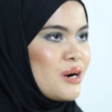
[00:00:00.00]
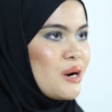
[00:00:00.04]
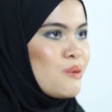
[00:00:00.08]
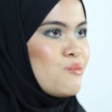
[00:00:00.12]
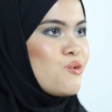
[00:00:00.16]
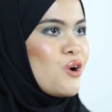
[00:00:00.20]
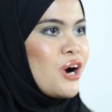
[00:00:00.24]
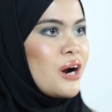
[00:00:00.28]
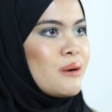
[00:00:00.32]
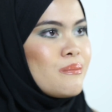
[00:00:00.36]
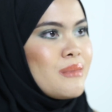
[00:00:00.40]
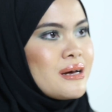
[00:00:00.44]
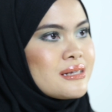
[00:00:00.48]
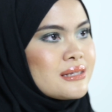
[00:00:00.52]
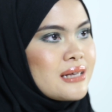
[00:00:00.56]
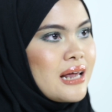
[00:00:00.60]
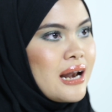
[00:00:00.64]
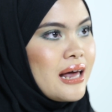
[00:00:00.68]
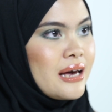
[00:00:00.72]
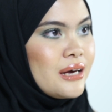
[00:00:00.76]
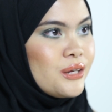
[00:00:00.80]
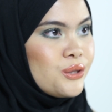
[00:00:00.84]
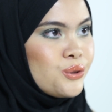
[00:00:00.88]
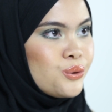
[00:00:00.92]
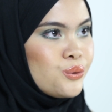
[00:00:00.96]
menemukan
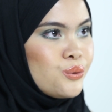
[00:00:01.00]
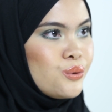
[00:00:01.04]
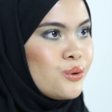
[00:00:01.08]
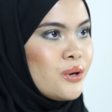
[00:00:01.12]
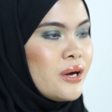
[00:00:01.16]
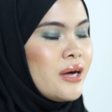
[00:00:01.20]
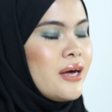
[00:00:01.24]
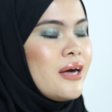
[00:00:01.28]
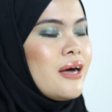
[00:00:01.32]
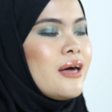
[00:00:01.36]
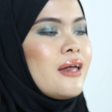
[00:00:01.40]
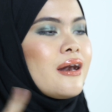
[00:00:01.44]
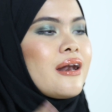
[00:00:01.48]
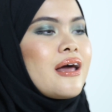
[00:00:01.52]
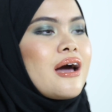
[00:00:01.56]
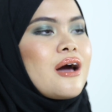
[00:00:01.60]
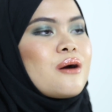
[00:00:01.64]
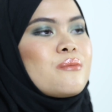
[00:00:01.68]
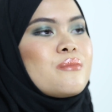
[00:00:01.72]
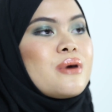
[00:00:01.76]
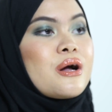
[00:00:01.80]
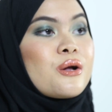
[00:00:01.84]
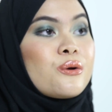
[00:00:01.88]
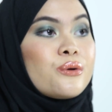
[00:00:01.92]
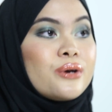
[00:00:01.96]
masalah itu nah
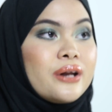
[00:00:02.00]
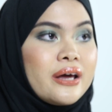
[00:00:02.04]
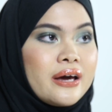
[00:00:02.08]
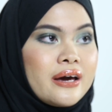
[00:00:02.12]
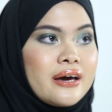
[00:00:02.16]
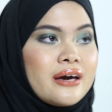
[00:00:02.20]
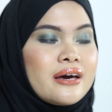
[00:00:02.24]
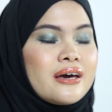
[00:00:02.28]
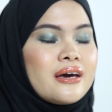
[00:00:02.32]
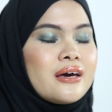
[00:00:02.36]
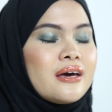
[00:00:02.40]
baru deh